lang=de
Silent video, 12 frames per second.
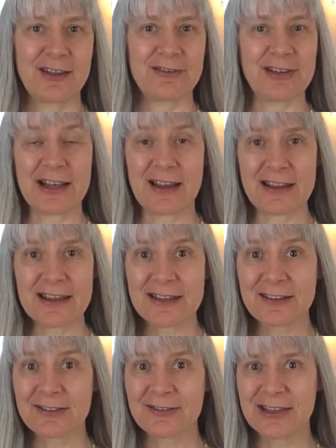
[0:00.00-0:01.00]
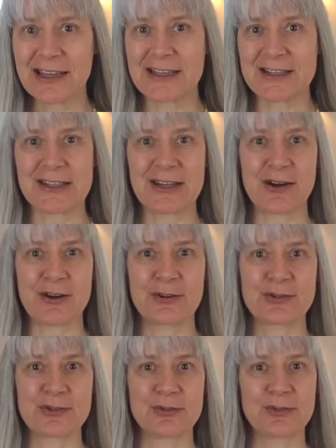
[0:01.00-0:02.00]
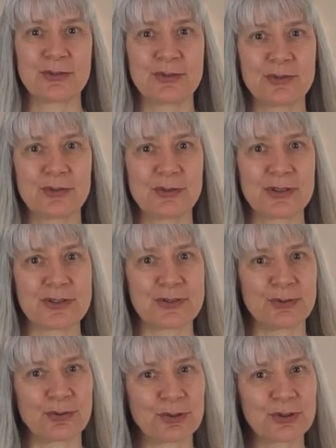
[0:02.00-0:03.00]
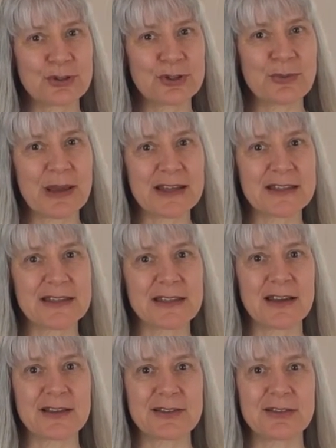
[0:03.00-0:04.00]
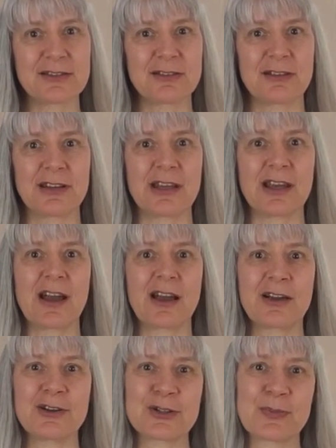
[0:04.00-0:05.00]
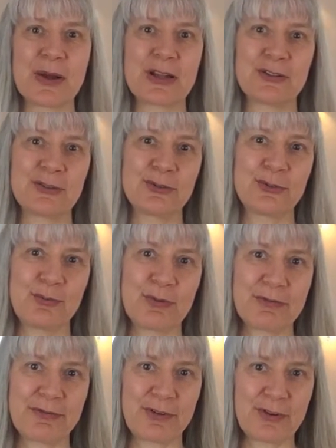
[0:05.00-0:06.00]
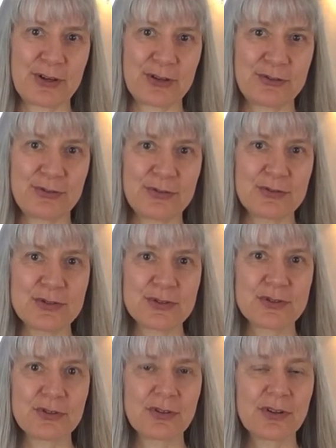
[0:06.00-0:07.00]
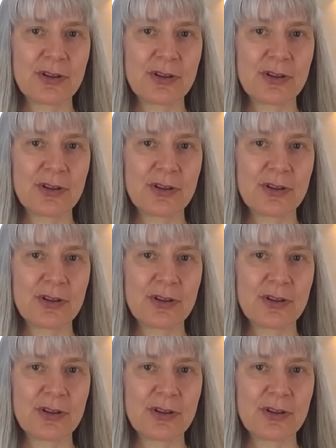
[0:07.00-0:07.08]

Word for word: Vielleicht geht es dir auch so, dass du Rückenschmerzen hast, dich angespannt und überfordert fühlst.